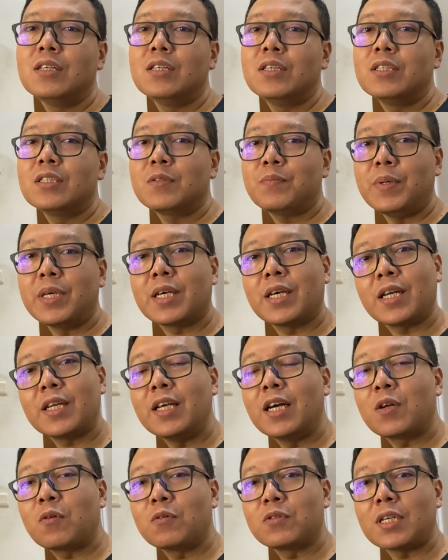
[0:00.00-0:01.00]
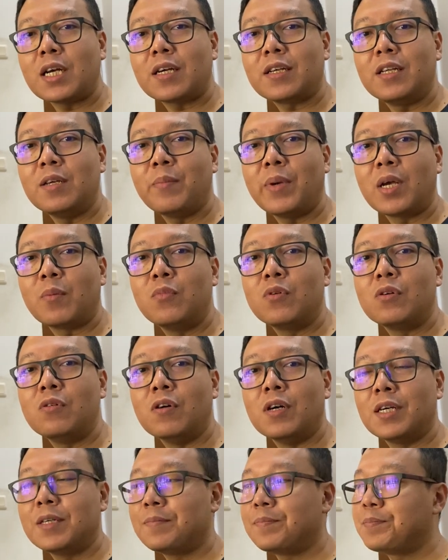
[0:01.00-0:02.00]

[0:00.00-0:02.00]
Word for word: speaker yang rusak di MacBook gua.